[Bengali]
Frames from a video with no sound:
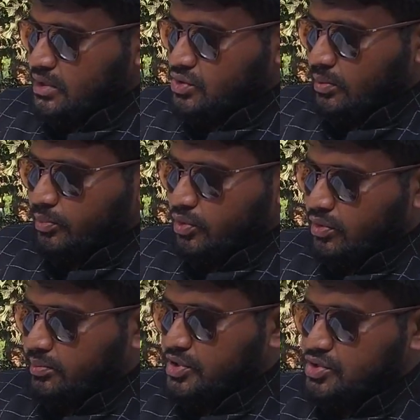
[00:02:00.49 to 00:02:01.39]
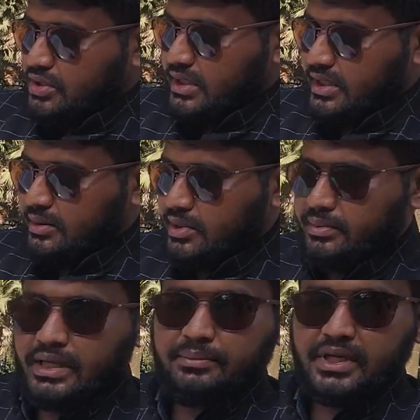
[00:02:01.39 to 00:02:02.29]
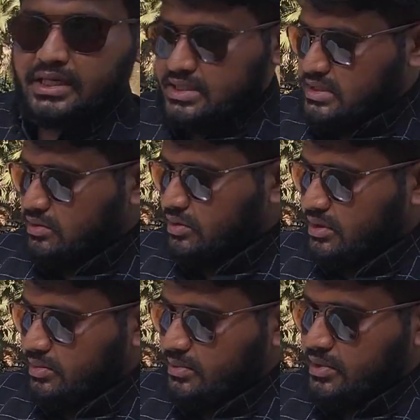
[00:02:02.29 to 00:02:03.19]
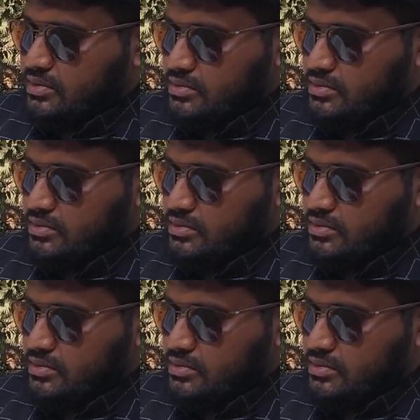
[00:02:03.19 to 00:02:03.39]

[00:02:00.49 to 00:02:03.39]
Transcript: সম্পূর্ণ বিষয়টা কিভাবে আপনি কাজটা করতে পারবেন